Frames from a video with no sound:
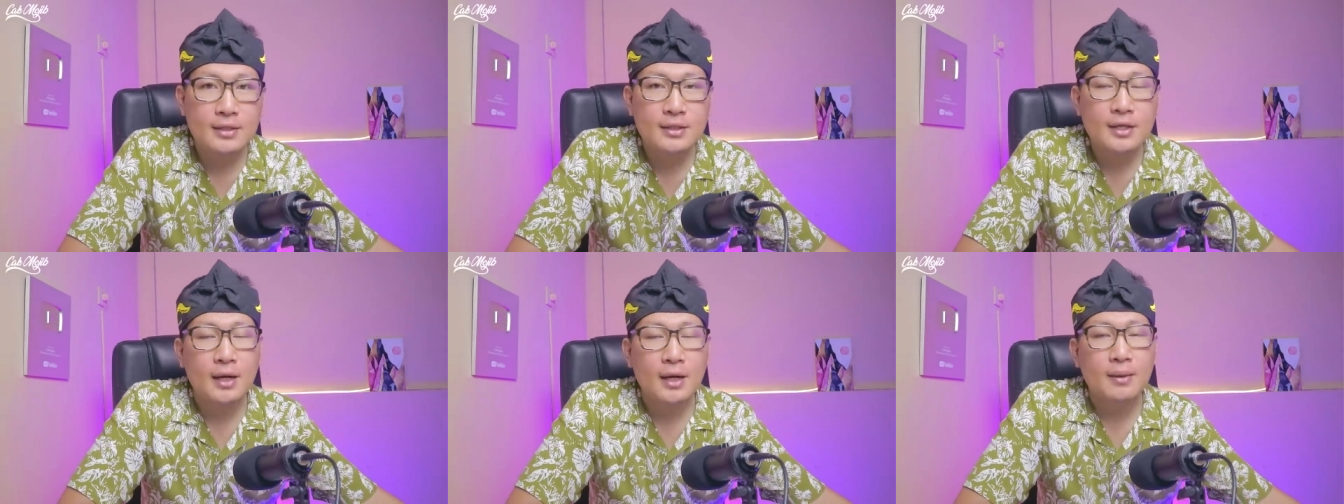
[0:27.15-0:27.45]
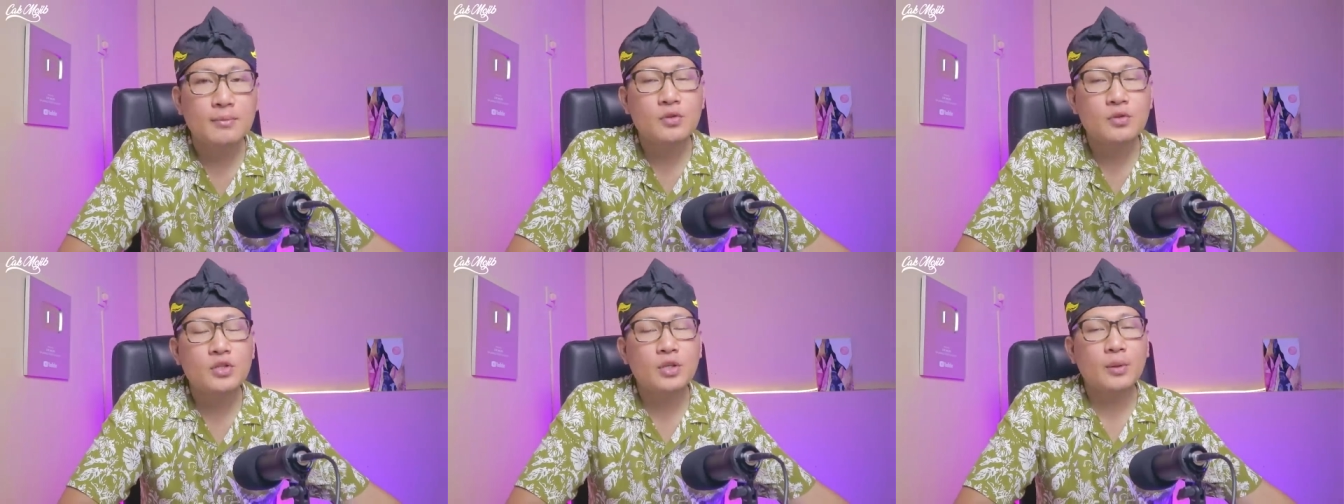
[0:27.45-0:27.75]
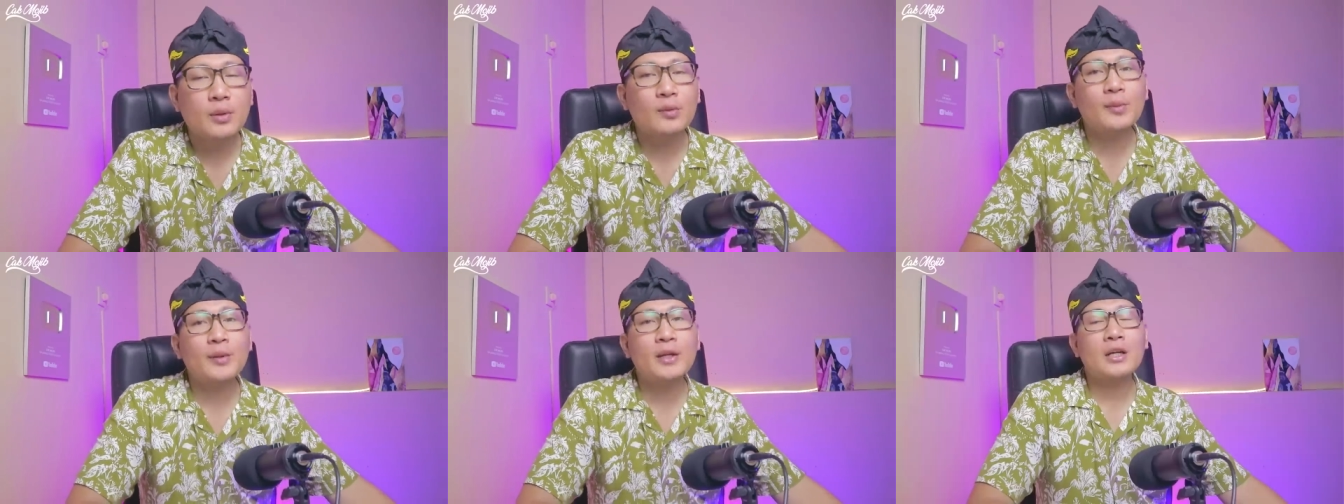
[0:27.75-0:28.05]
Cak
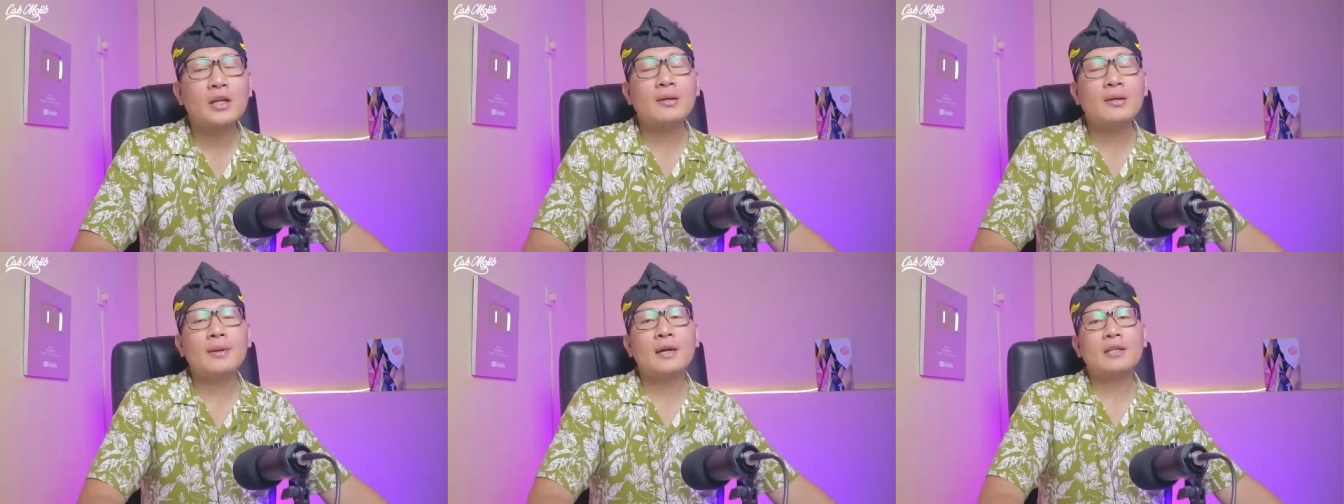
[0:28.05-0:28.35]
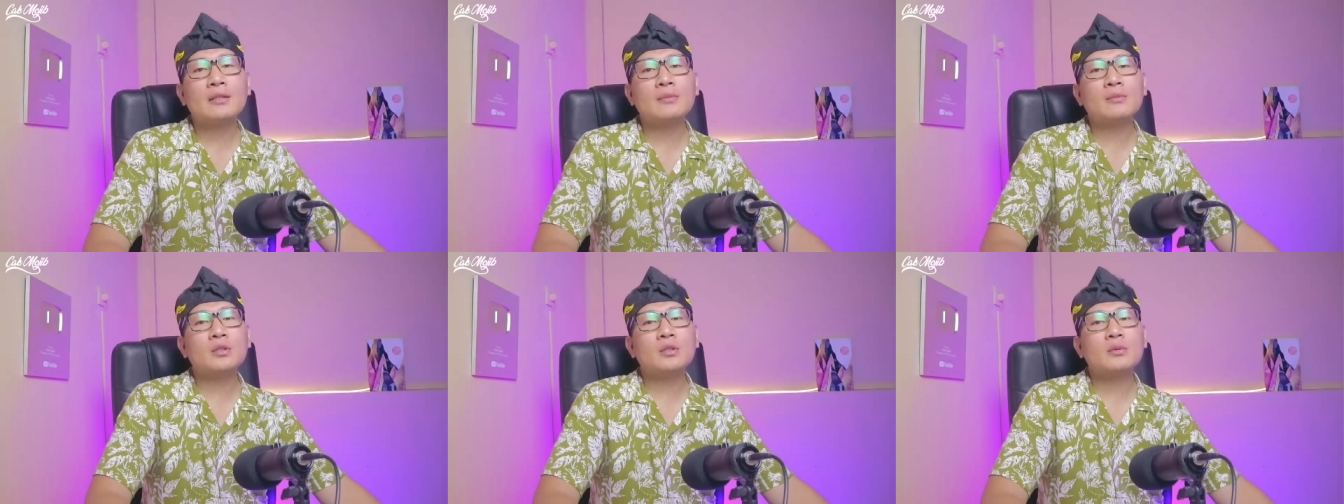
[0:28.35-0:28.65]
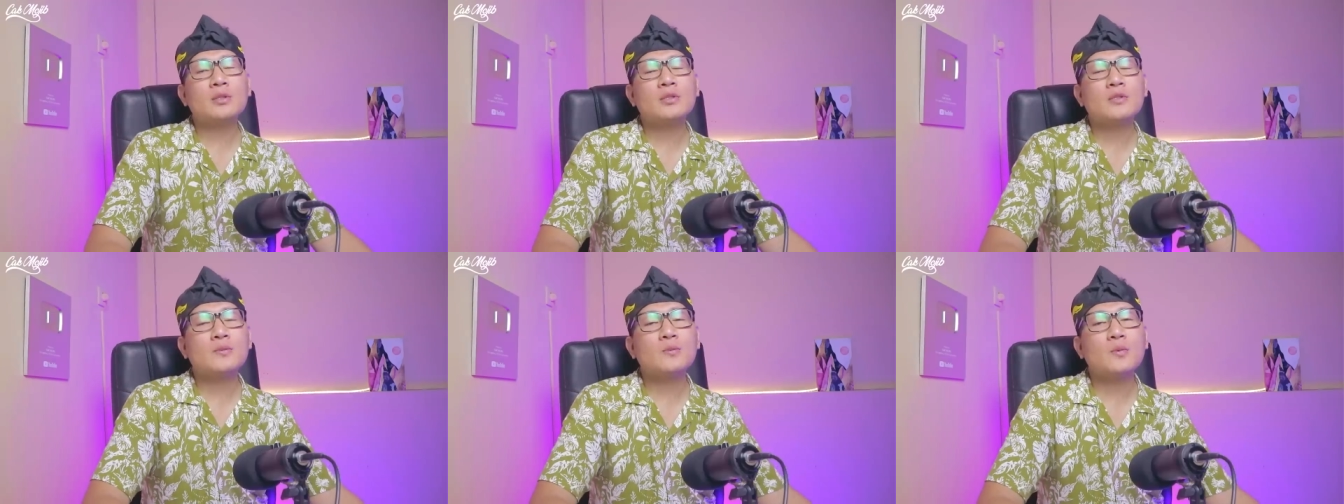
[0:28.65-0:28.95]
Mujib Gimana kabar
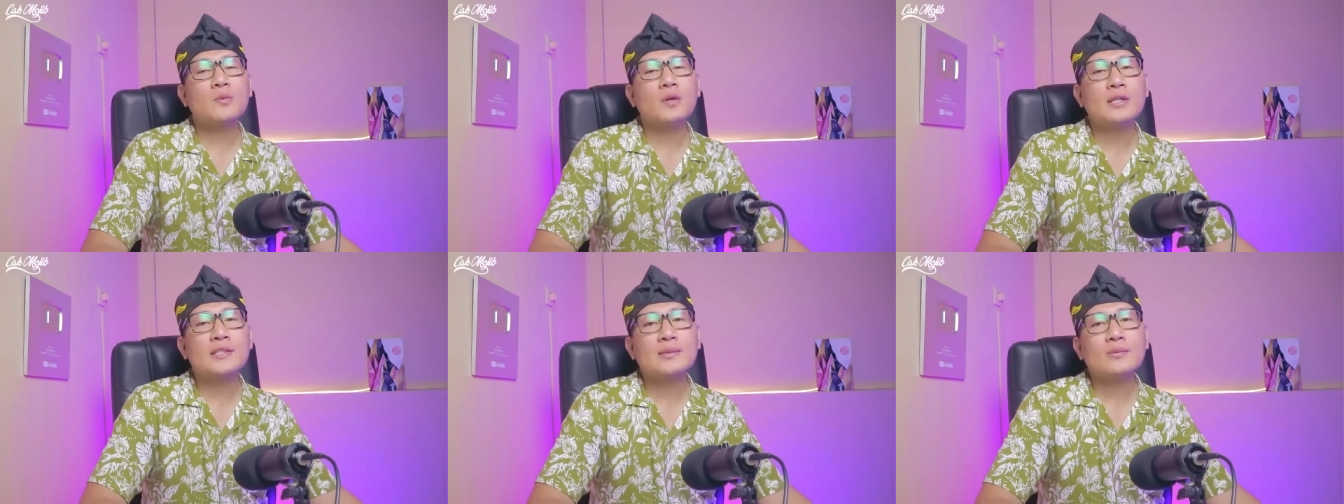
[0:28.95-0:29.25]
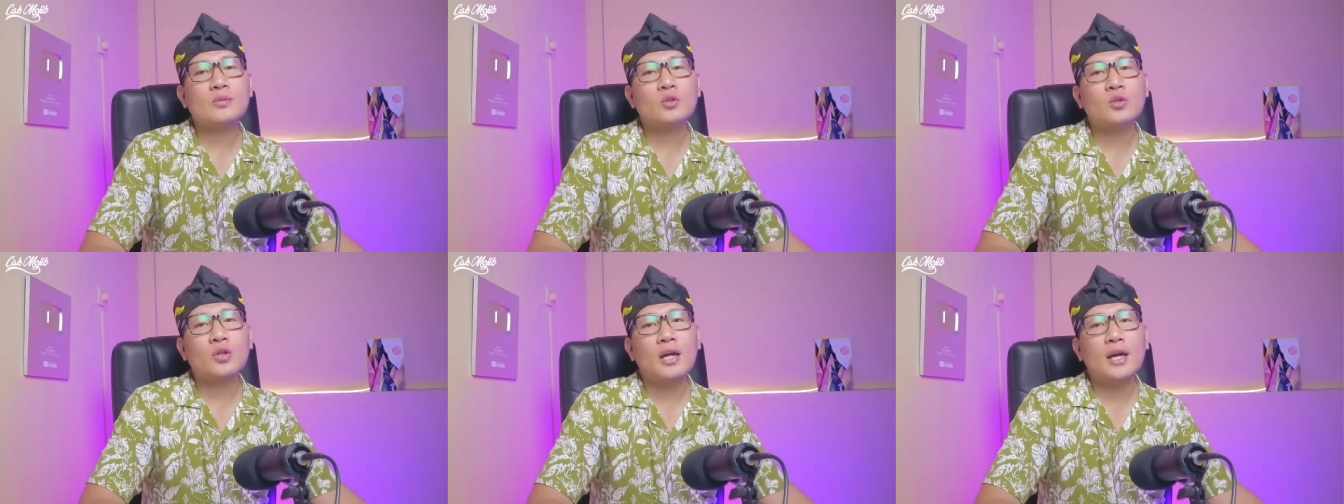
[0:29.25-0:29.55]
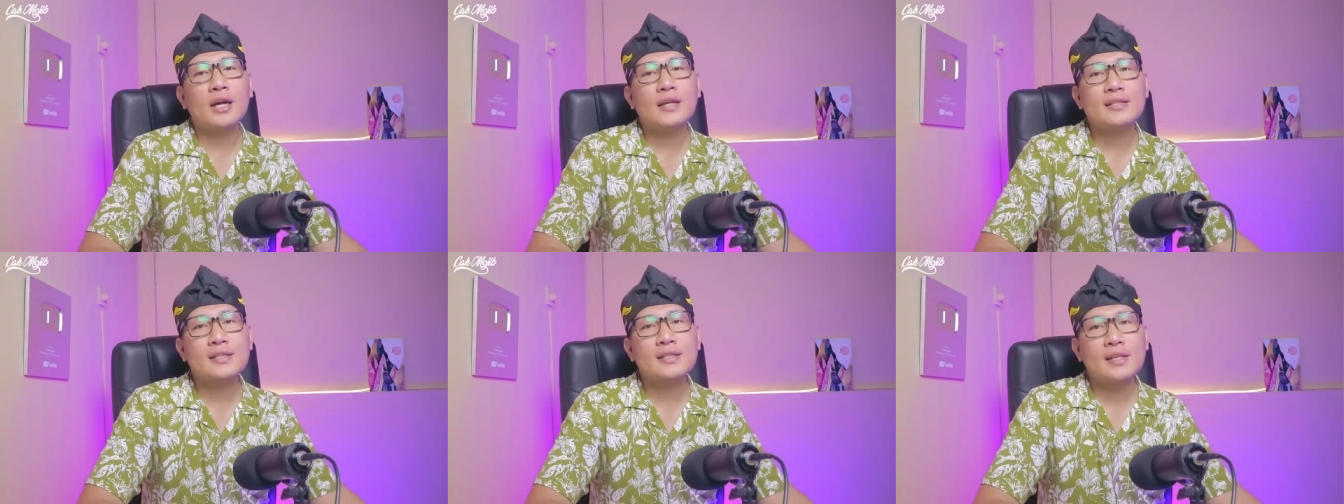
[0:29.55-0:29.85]
teman-teman semua
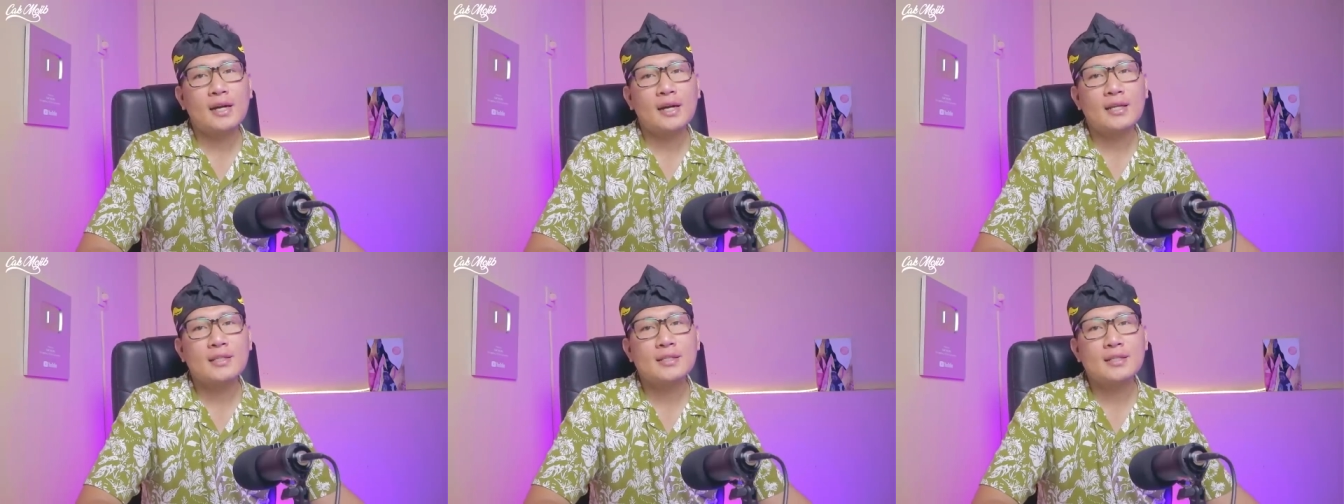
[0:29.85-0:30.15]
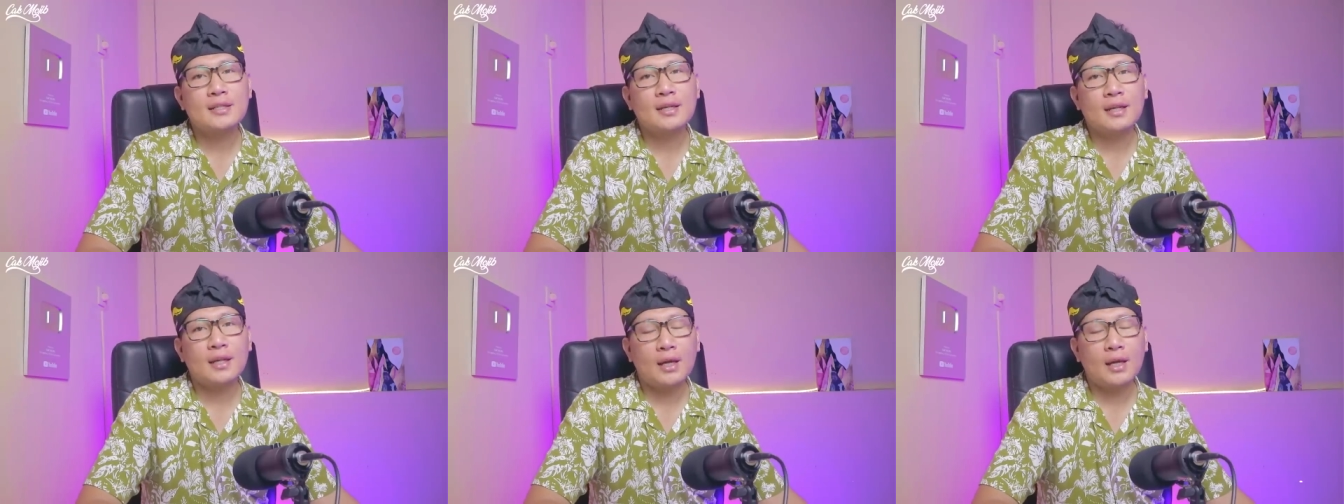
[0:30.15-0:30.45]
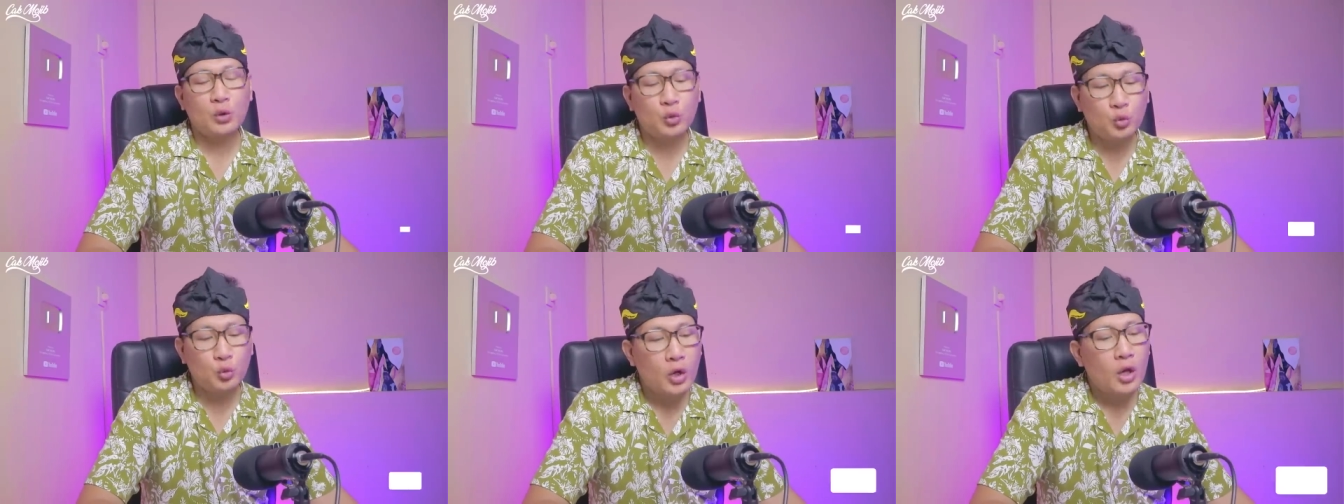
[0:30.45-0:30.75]
Semoga sehat
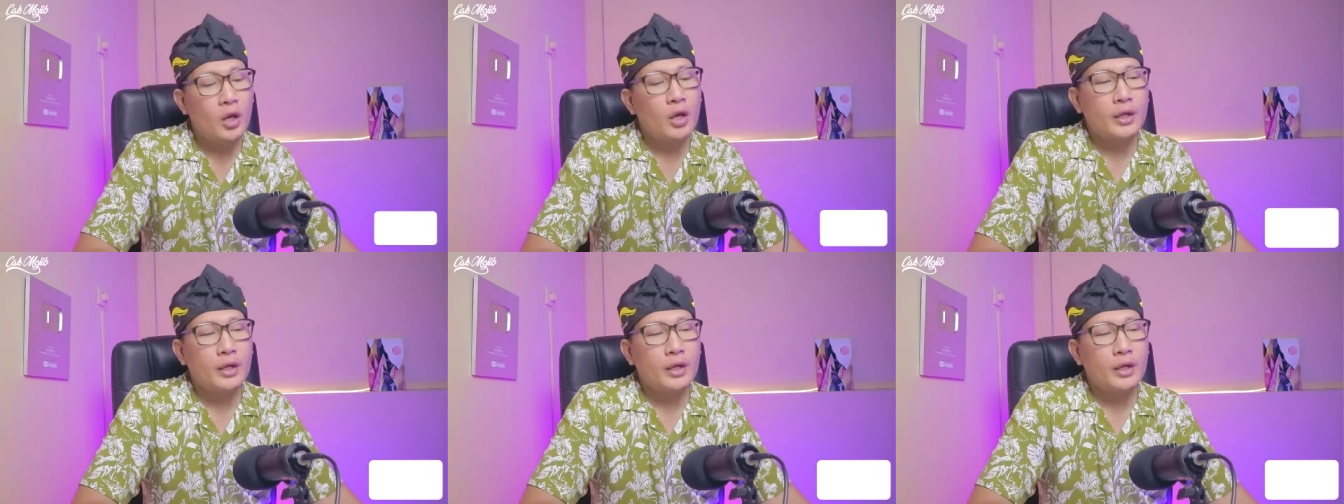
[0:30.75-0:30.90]
selalu